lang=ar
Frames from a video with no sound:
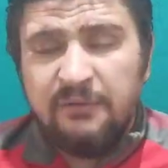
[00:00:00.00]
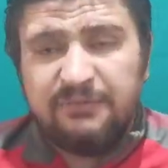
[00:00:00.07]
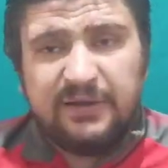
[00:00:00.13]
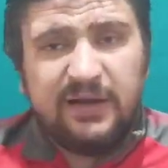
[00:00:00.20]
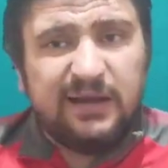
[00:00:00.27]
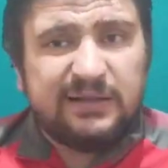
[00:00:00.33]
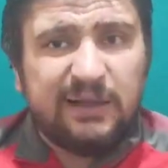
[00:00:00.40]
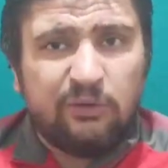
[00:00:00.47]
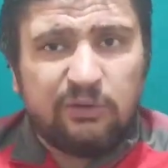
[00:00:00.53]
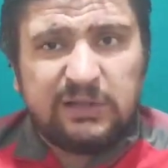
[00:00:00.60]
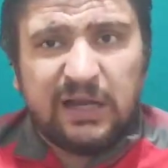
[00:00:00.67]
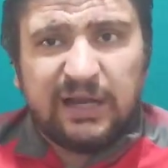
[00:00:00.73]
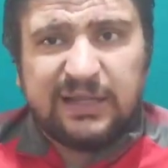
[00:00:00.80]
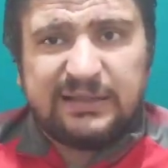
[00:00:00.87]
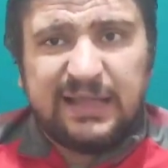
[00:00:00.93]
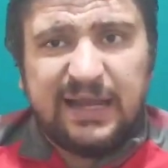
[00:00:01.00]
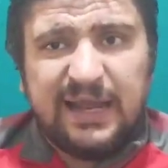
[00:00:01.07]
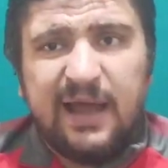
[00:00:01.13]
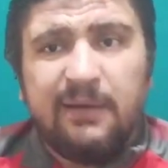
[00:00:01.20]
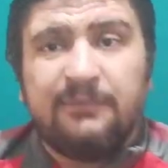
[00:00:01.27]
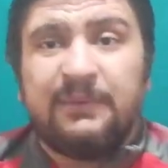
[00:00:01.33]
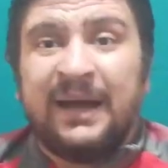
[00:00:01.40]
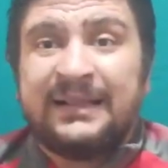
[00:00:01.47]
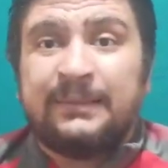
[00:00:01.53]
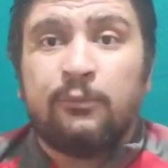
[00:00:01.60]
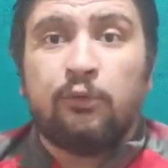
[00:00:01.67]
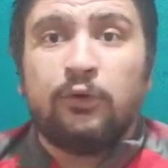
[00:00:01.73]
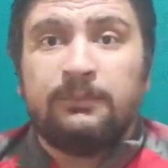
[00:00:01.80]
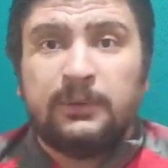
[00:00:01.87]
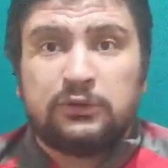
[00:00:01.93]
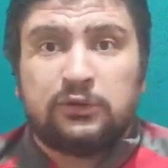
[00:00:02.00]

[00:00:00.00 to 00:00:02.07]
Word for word: في دور الدرجه الثانيه وبعد وجود